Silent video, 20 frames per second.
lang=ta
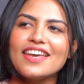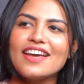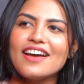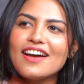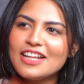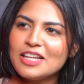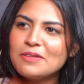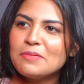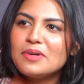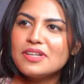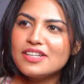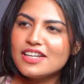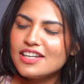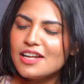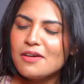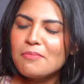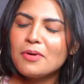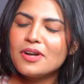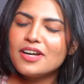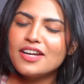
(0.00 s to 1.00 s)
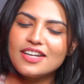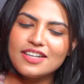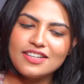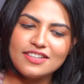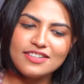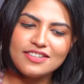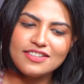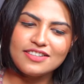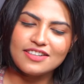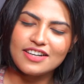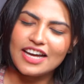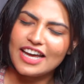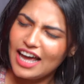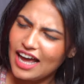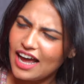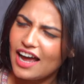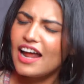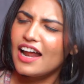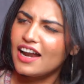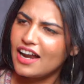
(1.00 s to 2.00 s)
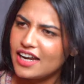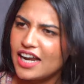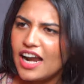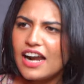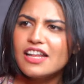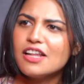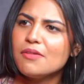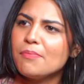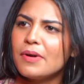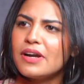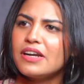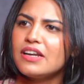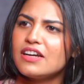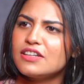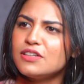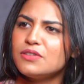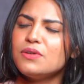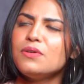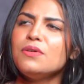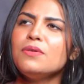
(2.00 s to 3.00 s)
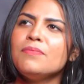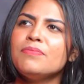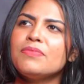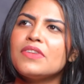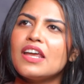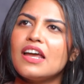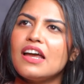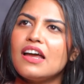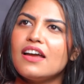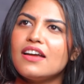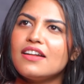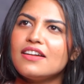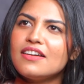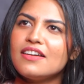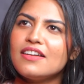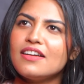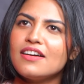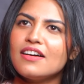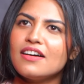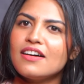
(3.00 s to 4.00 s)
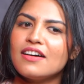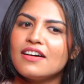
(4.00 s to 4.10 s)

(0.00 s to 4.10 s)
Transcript: ஏன் அந்த மாதிரிலாம் நான் பண்ணிட்டு அதனாலதான் பண்ணேன் அதுக்கும் அண்ட்